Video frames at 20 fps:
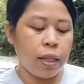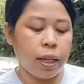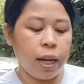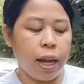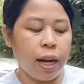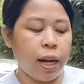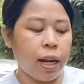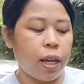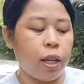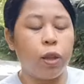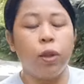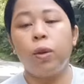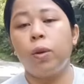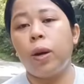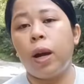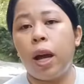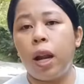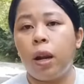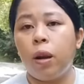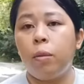sekarang itu
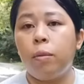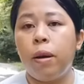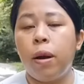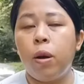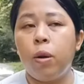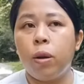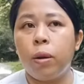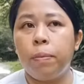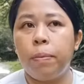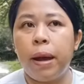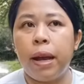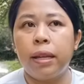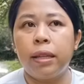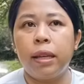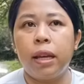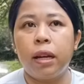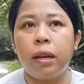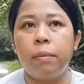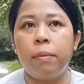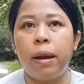kalau mau ke
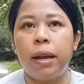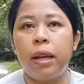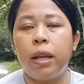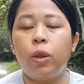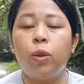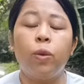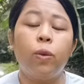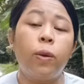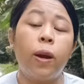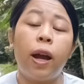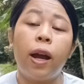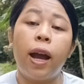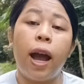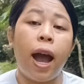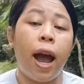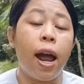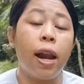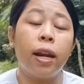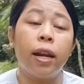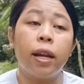pasar kemana itu
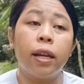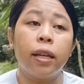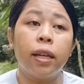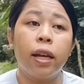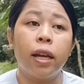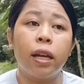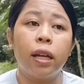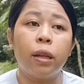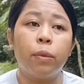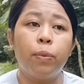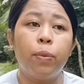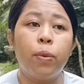nggak ada yang